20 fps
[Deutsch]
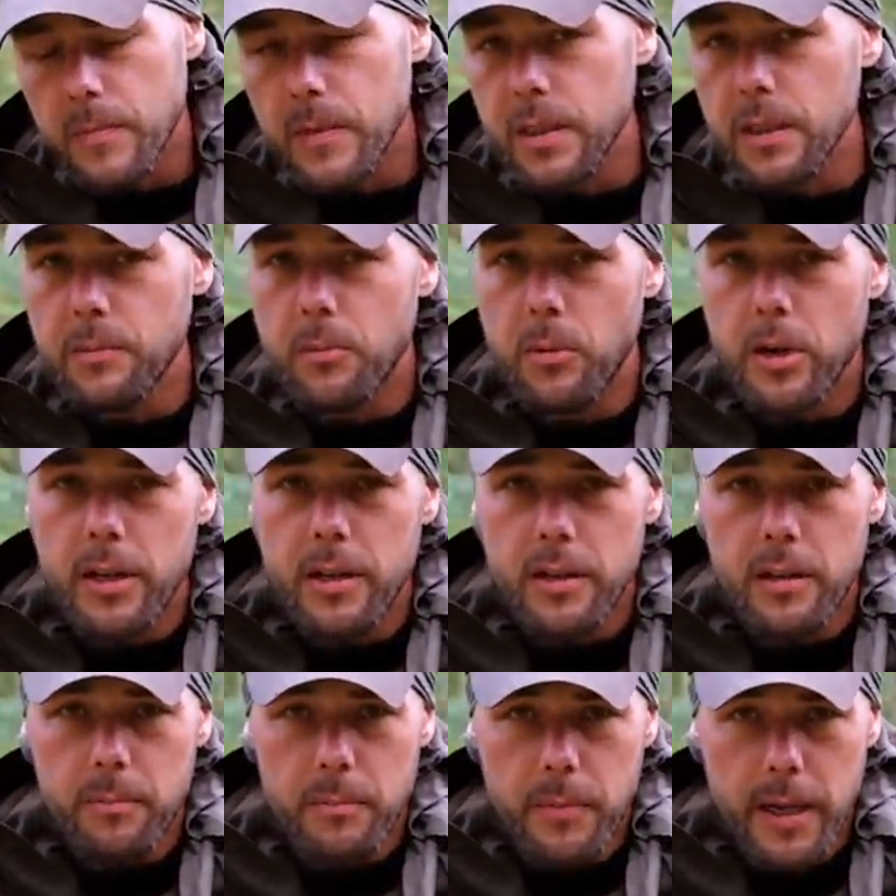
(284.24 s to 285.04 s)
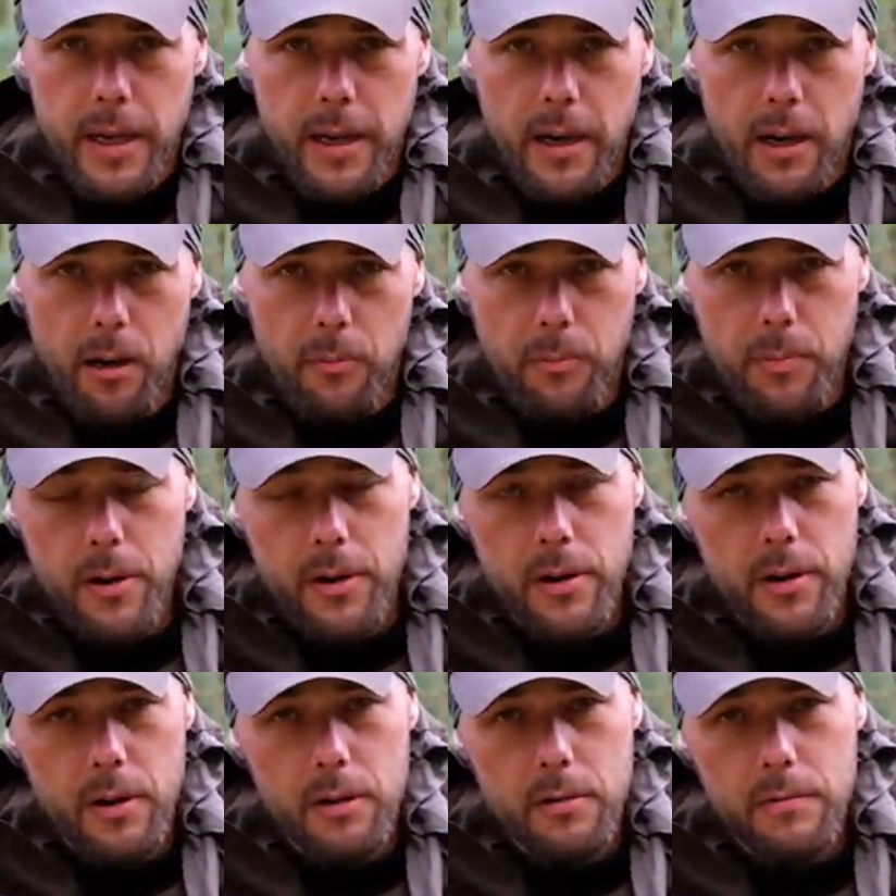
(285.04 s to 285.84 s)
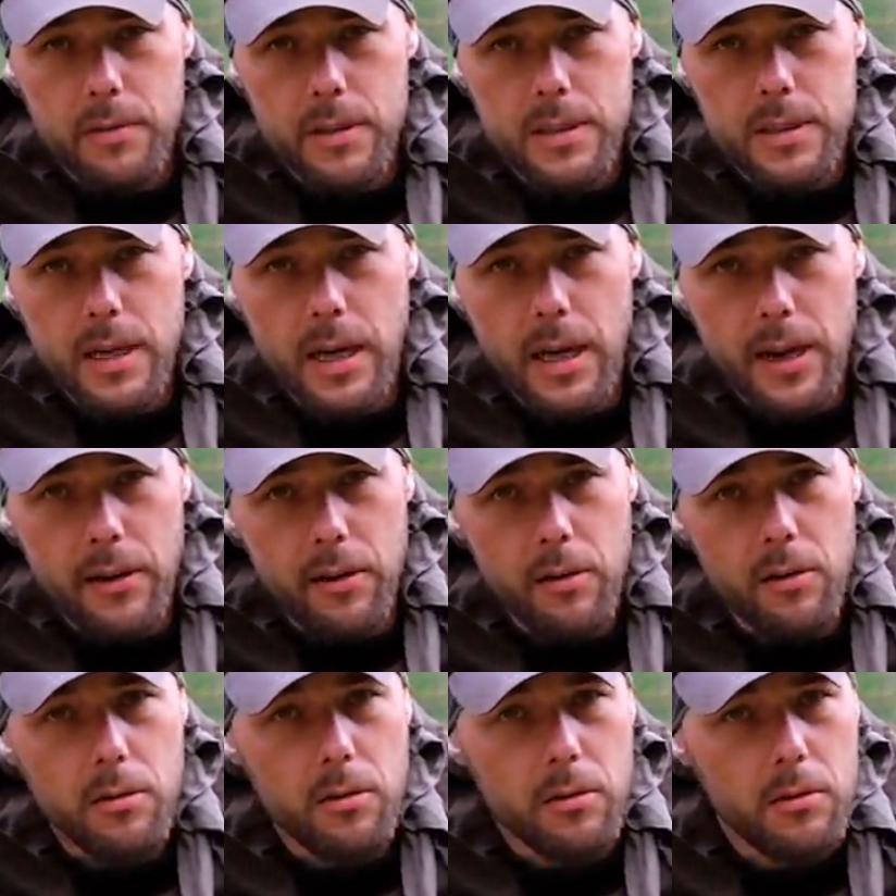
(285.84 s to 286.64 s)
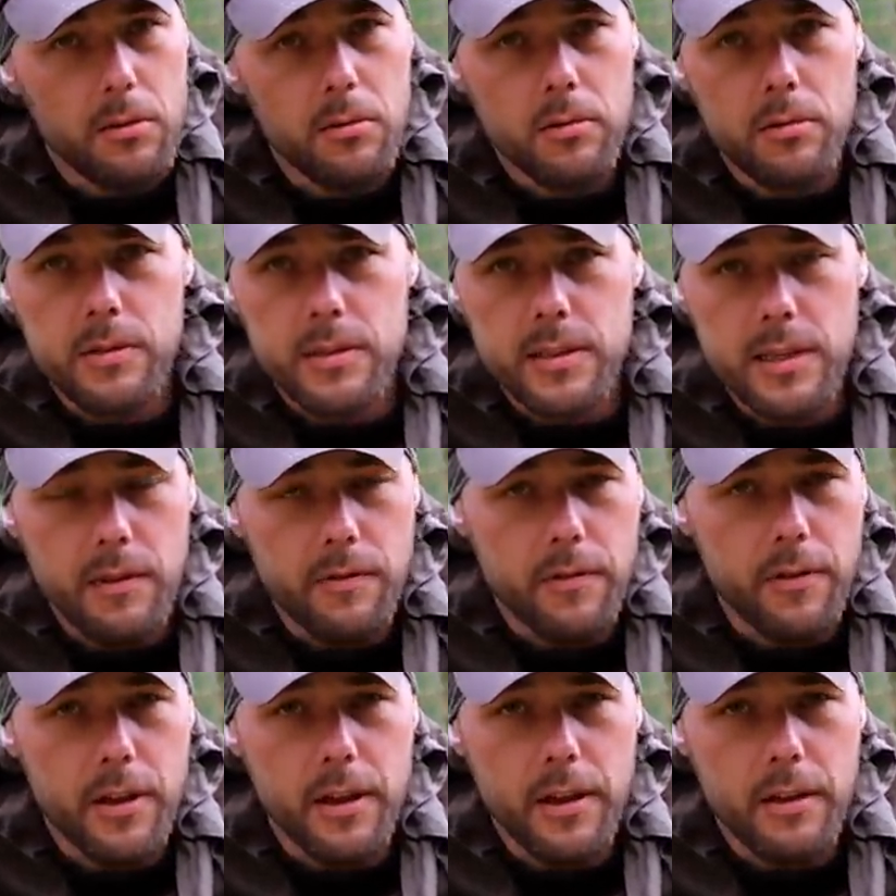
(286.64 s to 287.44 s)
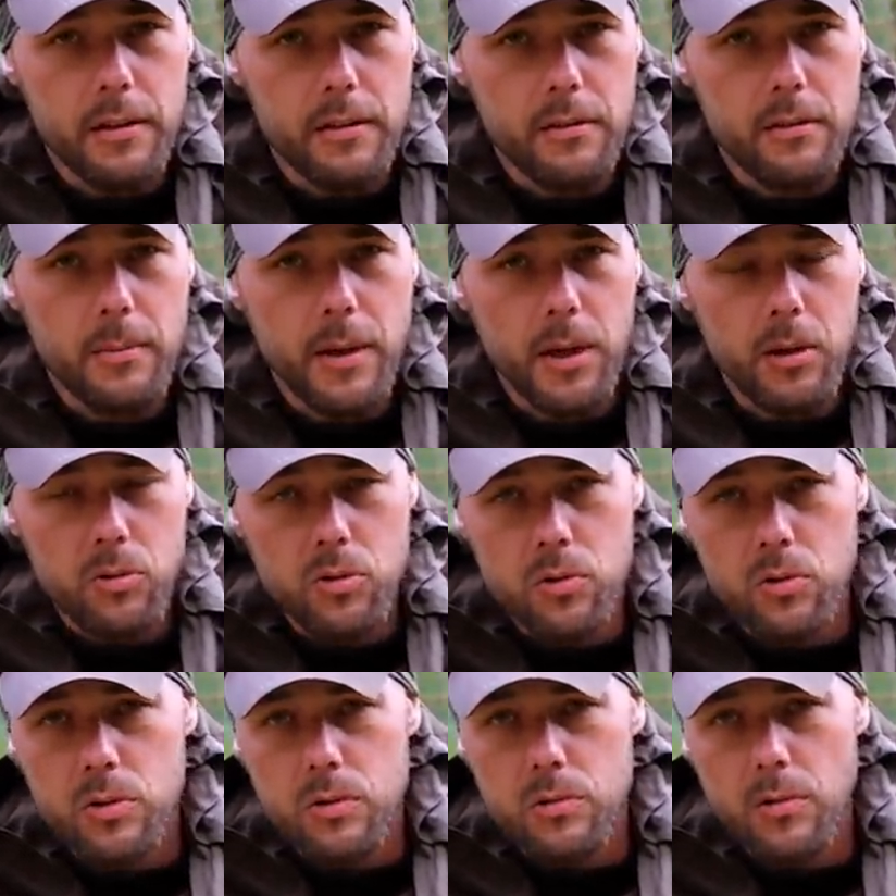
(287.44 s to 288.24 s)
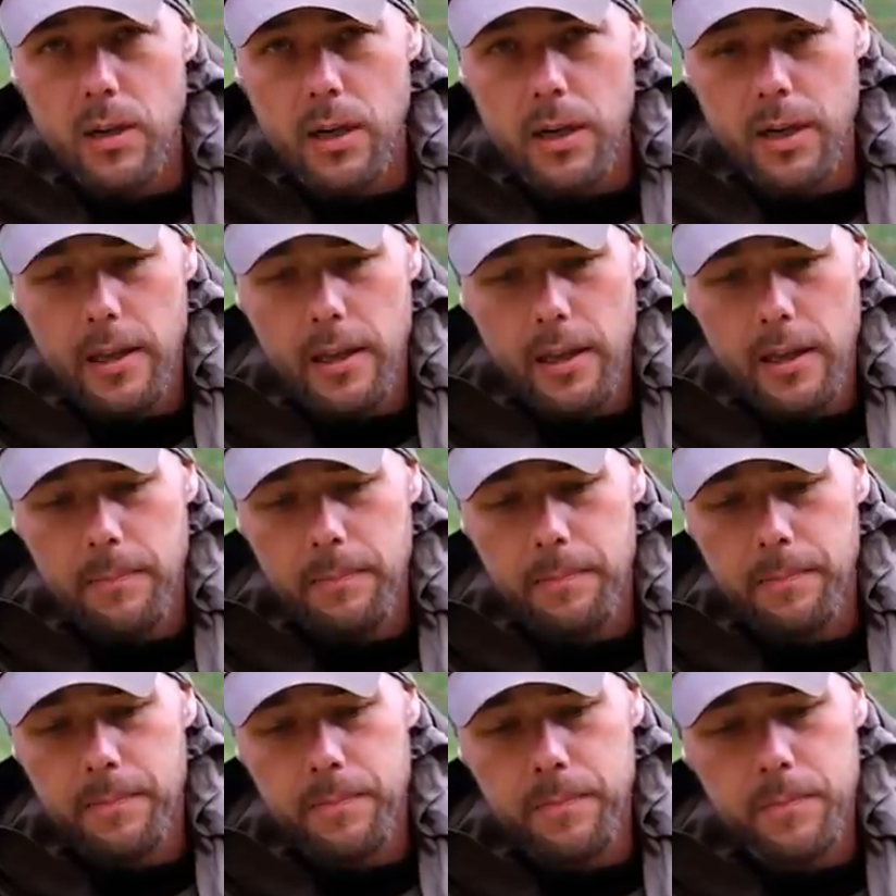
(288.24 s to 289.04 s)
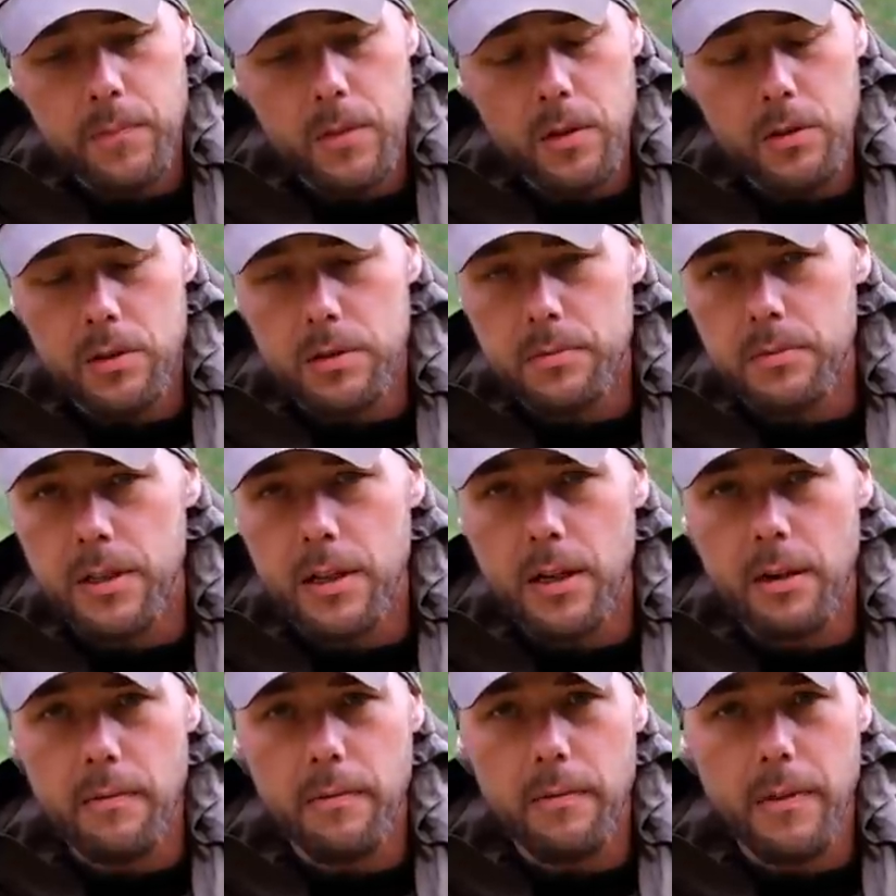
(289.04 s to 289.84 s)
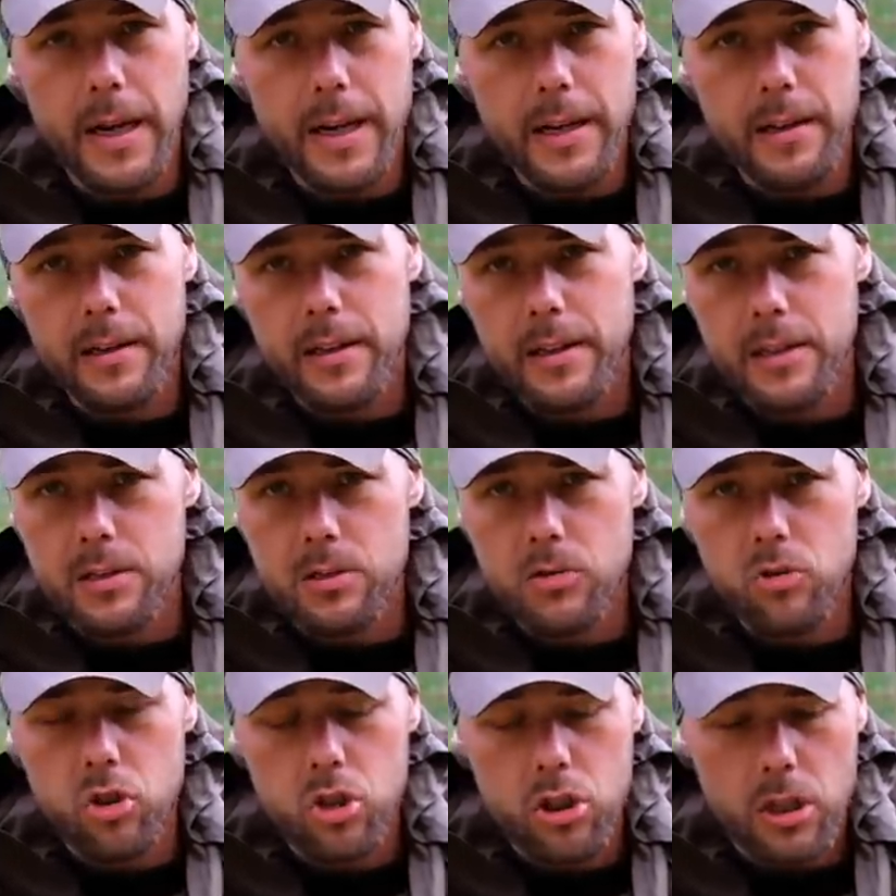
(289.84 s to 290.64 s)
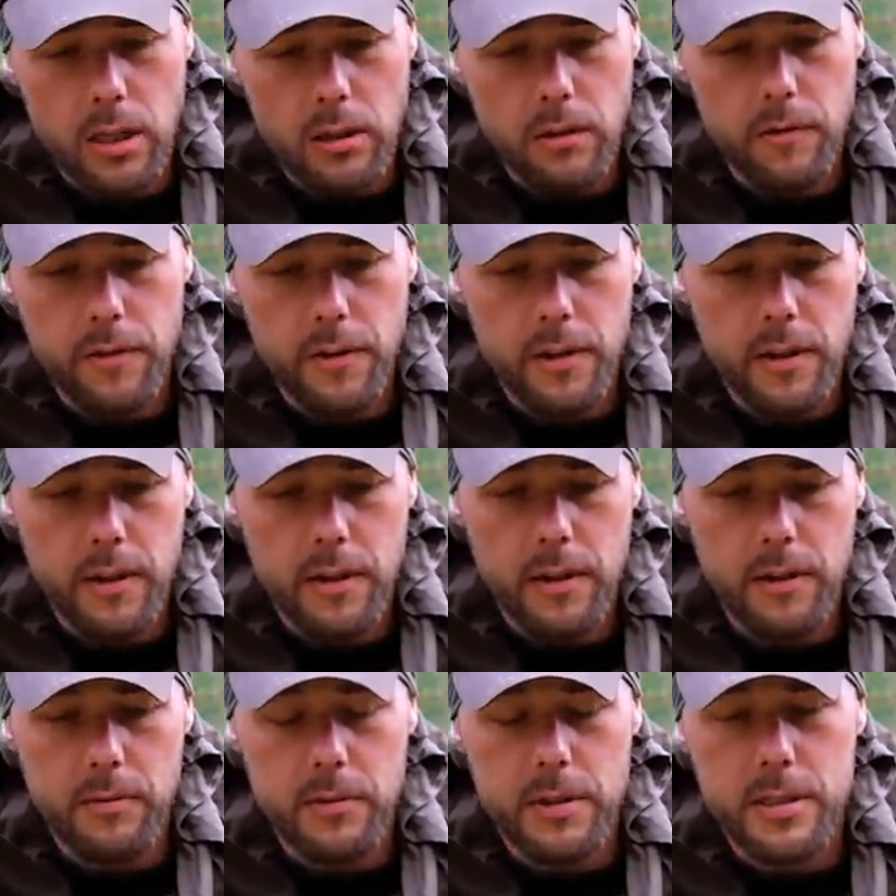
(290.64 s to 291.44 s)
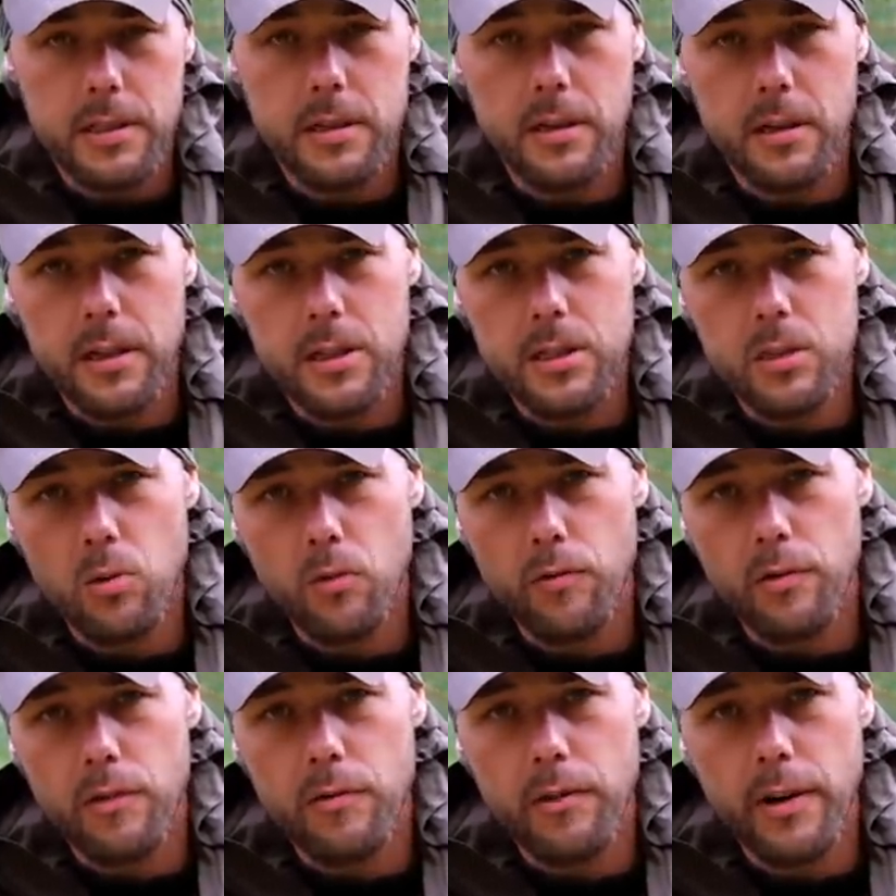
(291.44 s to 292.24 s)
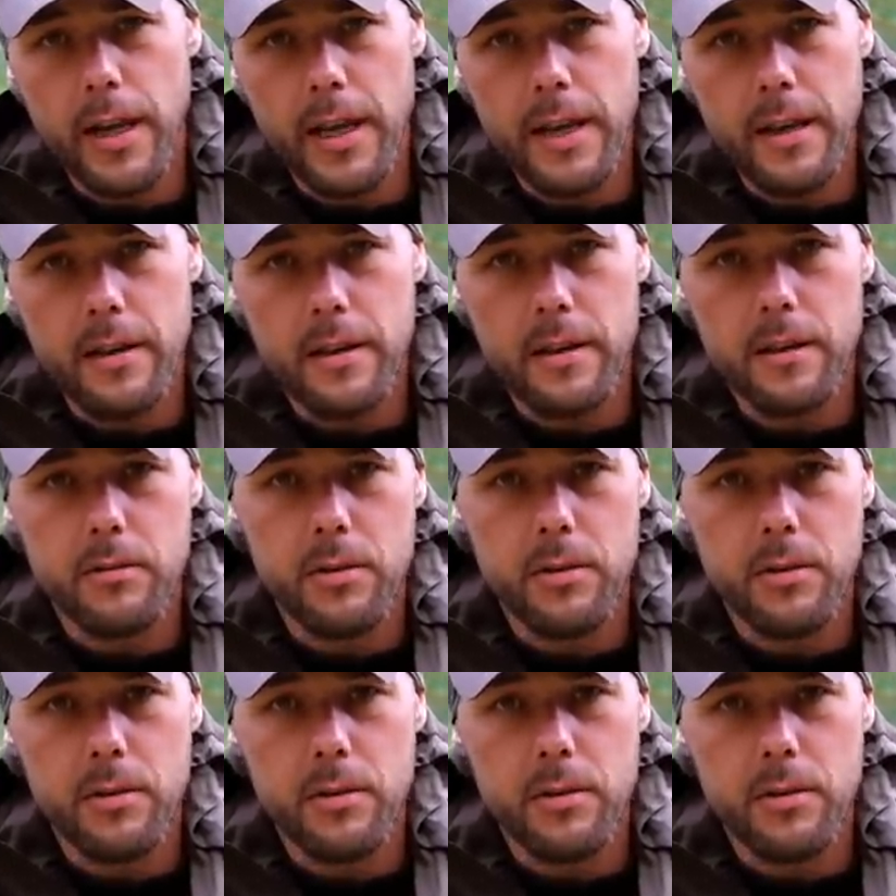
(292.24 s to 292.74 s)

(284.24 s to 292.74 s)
Ich meine, in meinem Hauptkanal wird es auch noch sehr viel um Ausrüstung AG Und das wird auch weiterhin so stattfinden. Da wird sich gar nicht so viel verändern.